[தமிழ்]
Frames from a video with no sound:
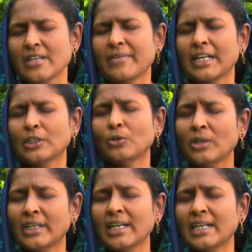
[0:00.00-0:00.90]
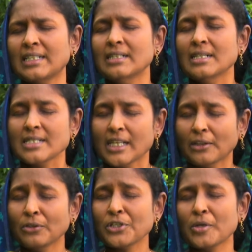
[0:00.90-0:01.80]
இவர்கள் துக்கங்கள்
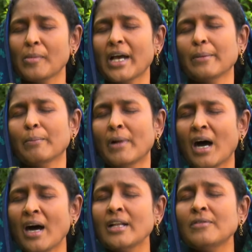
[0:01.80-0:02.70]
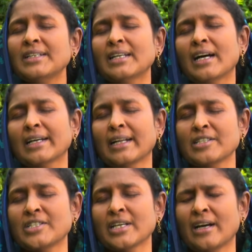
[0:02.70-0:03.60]
சந்தோஷமாய் மாறுவதாக
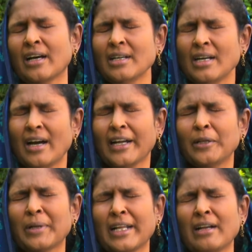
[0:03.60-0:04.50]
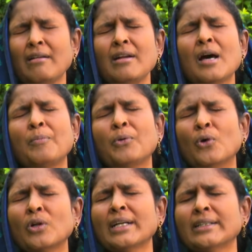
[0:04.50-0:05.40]
ரஜா ஆண்டவர் எல்லா
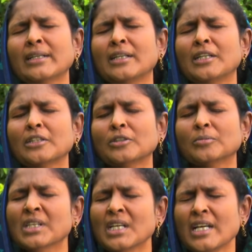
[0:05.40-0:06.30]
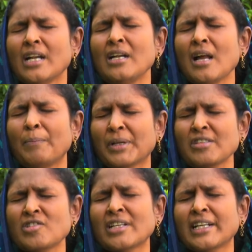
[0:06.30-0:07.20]
போராட்டங்களுக்கும் எல்லா
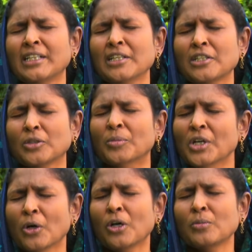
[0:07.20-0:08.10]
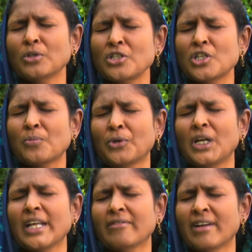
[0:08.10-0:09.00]
பிரச்சனைகளுக்கும் ஒரு
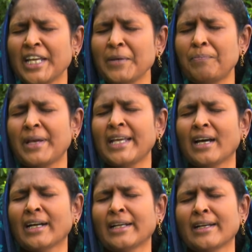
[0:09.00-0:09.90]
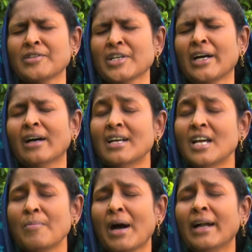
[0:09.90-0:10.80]
முற்றுப்புள்ளி வைப்பீராக ராஜா
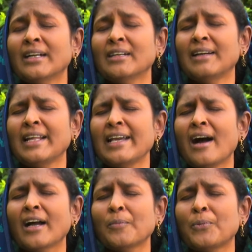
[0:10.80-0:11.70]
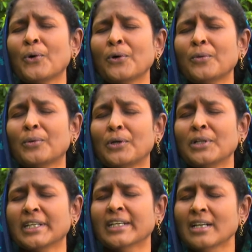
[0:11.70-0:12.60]
பாடுகள் வெளியாக போகும்
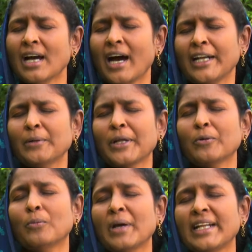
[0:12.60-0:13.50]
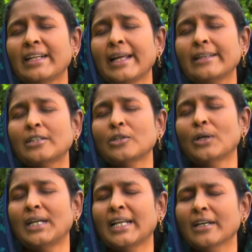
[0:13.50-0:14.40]
பொழுது ஆண்டவரை உம்மை நினைத்து
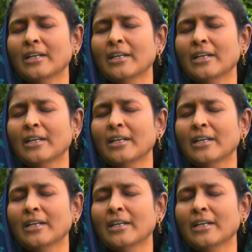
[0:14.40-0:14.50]
கொள்ள